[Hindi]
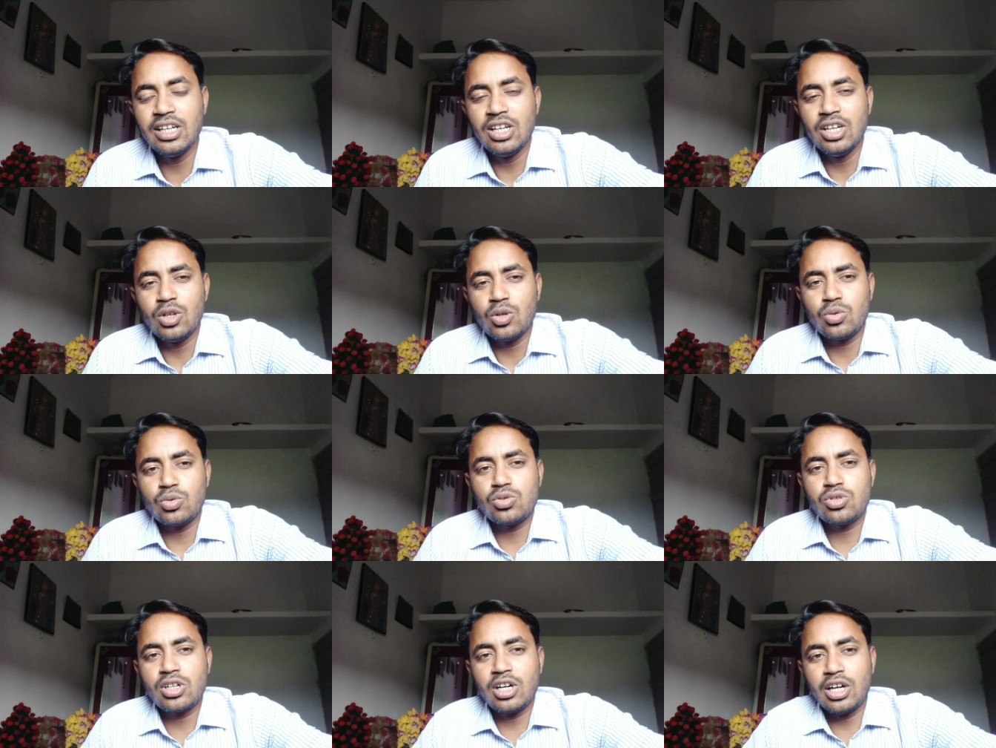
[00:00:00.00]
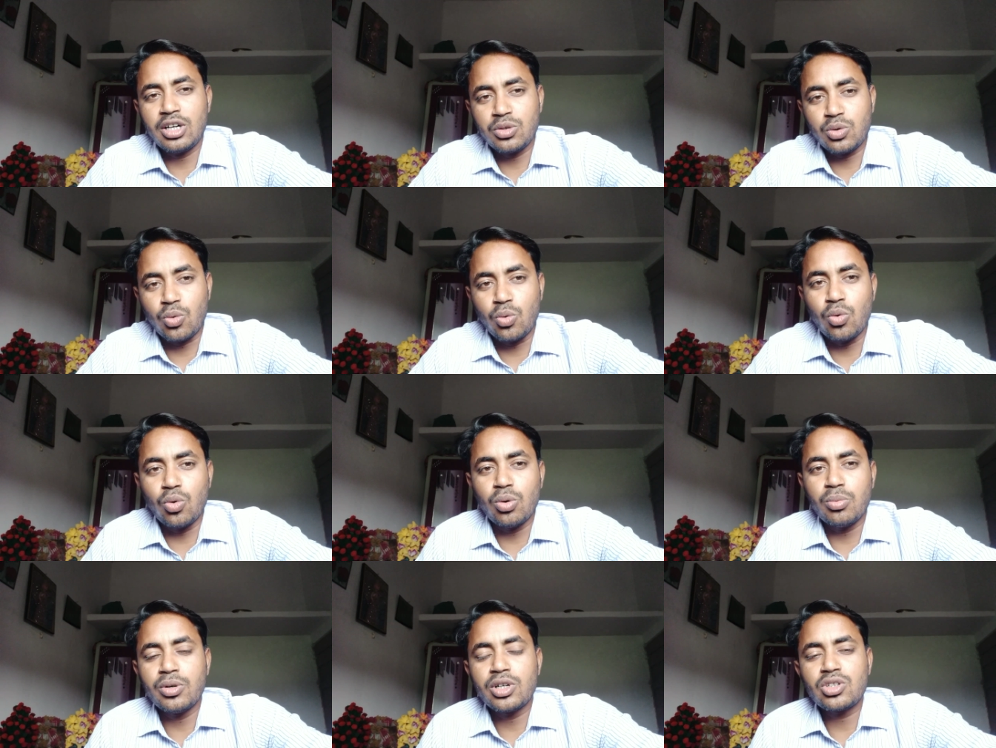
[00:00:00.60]
उसका
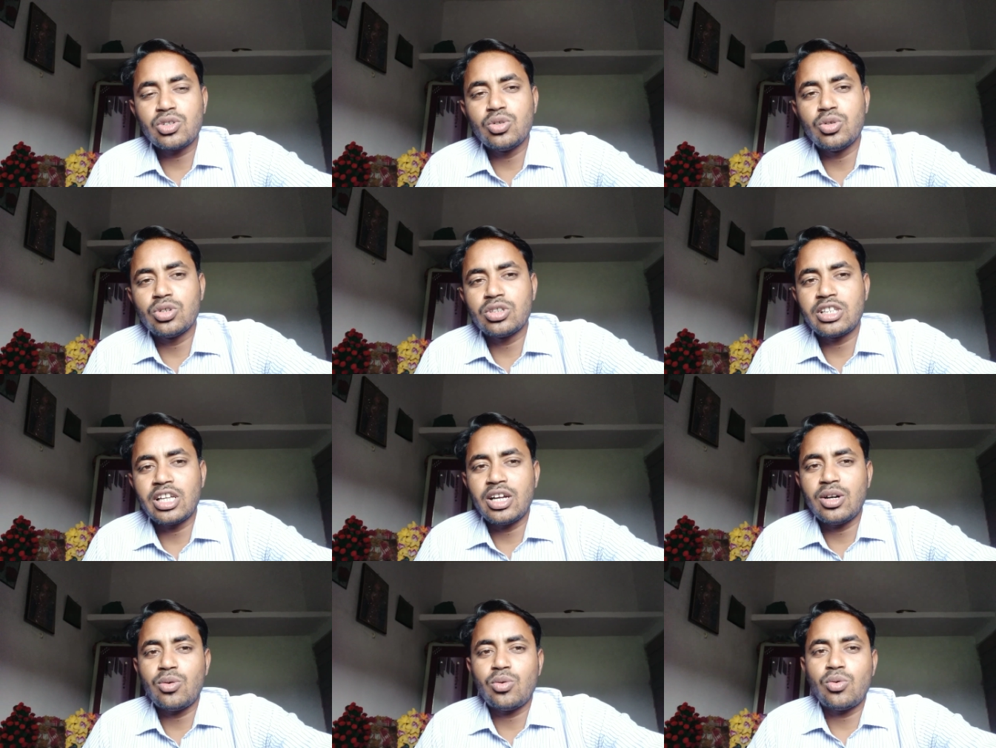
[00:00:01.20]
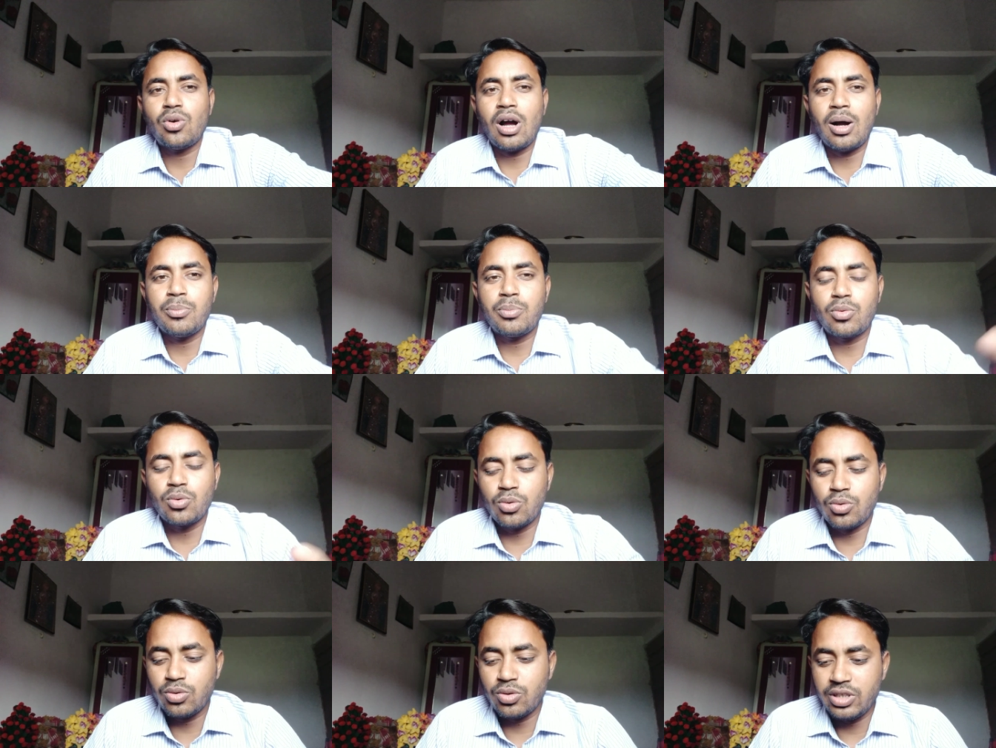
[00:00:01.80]
गोबर जो होता है वो आपको
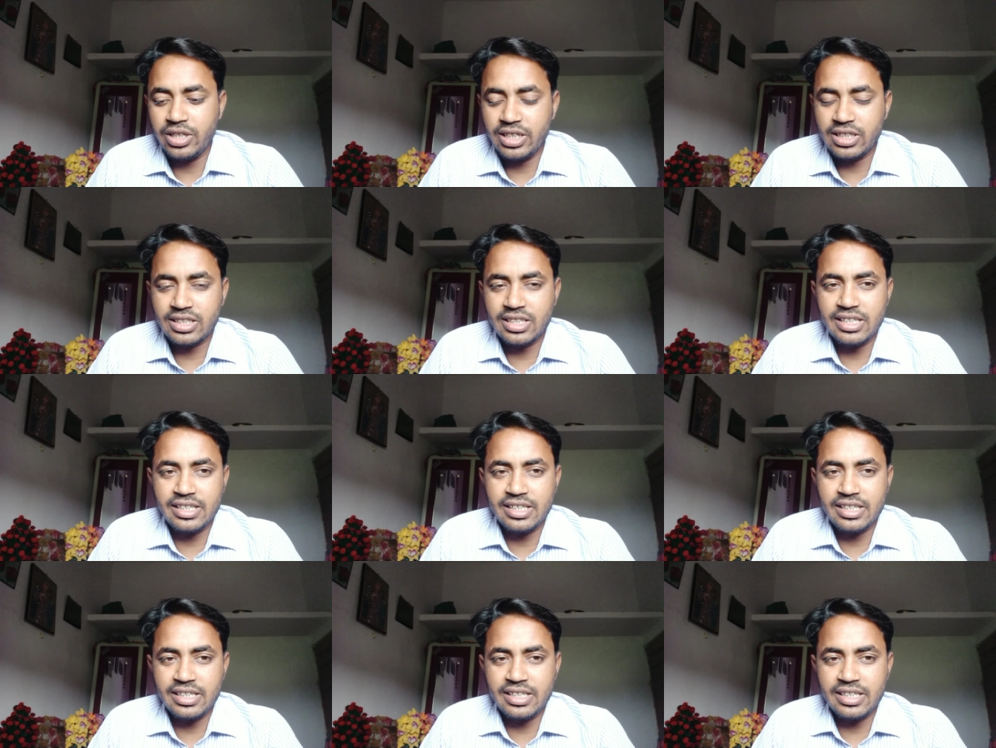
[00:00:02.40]
एक तरीके